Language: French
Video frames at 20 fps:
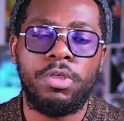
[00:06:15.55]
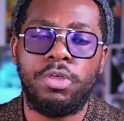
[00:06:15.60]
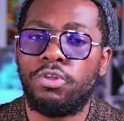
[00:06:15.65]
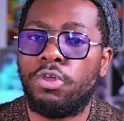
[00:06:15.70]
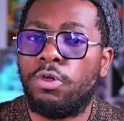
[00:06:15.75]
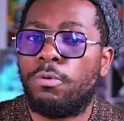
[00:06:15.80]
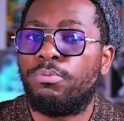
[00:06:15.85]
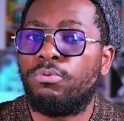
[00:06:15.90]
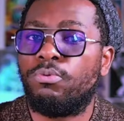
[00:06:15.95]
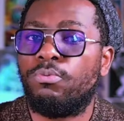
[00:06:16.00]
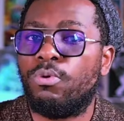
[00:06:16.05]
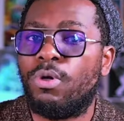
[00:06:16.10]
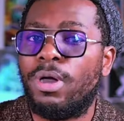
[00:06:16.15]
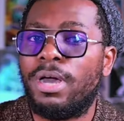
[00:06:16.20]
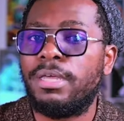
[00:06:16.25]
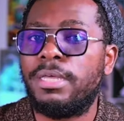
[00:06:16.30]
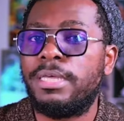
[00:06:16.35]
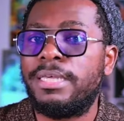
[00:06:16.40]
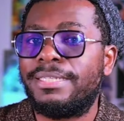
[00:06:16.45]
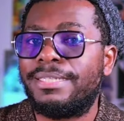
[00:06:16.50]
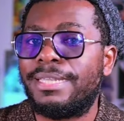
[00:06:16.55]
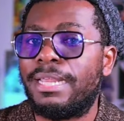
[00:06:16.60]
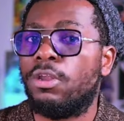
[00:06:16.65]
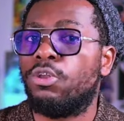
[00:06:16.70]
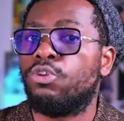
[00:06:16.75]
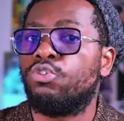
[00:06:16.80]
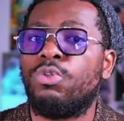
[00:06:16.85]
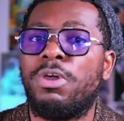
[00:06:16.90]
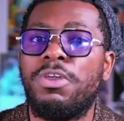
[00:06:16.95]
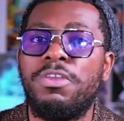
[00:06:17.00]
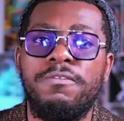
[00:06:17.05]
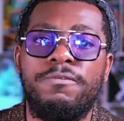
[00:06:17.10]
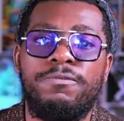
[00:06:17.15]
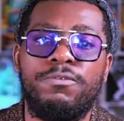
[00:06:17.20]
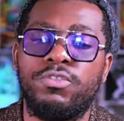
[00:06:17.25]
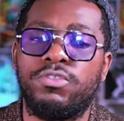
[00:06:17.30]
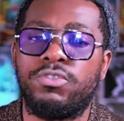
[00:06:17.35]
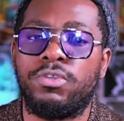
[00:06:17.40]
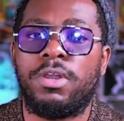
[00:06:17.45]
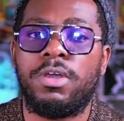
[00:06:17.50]
Donc pour moi, c'est l'endroit où il
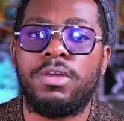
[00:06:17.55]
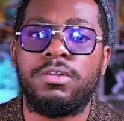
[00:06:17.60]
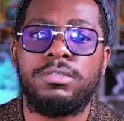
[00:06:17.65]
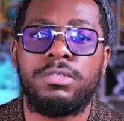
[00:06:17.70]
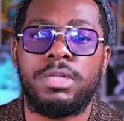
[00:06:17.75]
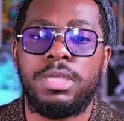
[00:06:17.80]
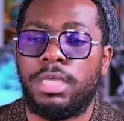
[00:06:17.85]
faut se rendre.